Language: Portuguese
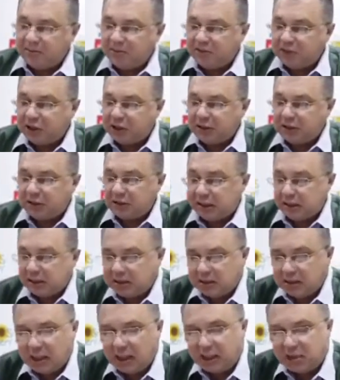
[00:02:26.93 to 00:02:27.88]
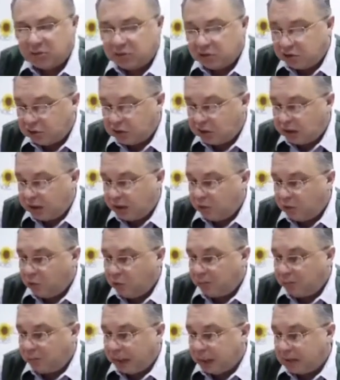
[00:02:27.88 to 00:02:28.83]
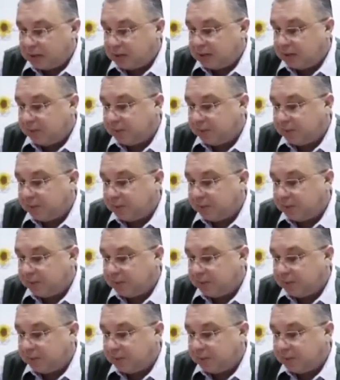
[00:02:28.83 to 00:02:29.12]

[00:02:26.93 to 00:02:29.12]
26 leitos de UTI ocupados.